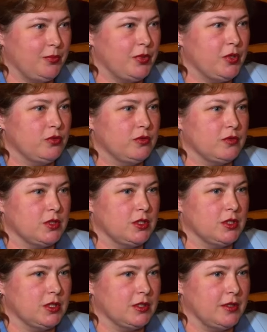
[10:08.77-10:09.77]
периоды в
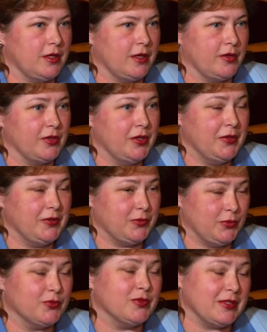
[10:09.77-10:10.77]
жизни, когда я
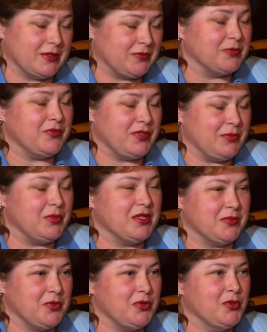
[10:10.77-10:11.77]
ну, у нас мы в семье
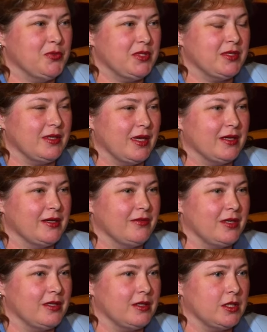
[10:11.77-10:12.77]
смеемся. Я
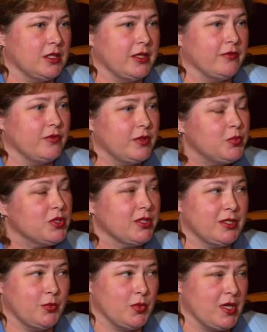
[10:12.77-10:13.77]
говорила родителям,
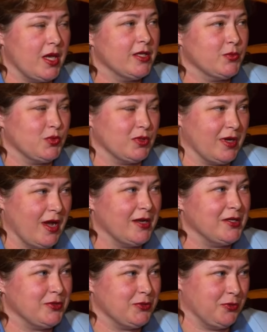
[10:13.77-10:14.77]
выпишите меня из
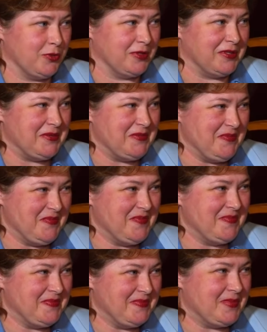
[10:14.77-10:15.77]
музыкальной школы.
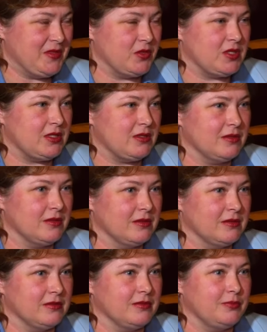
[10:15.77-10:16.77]
То есть
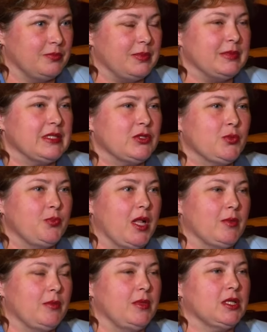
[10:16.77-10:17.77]
э, наступал
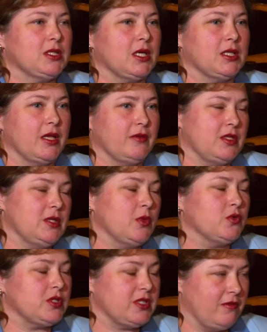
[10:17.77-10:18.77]
момент, когда я, видимо,
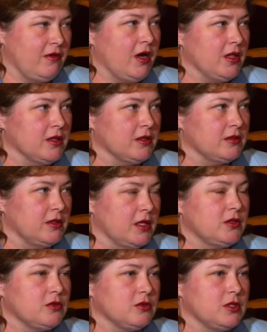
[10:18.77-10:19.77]
уставала да,
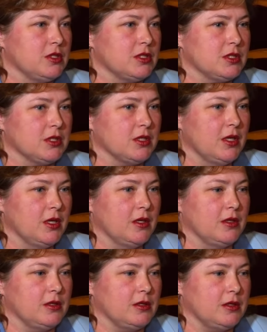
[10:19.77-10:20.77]
трудиться.
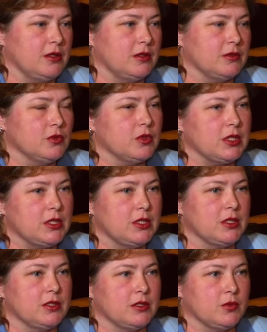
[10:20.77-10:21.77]
И, ну,
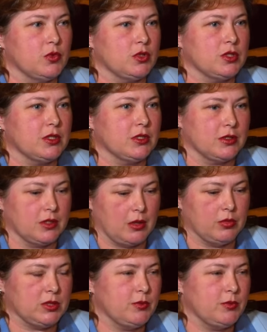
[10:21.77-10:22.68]
хотелось немножечко как бы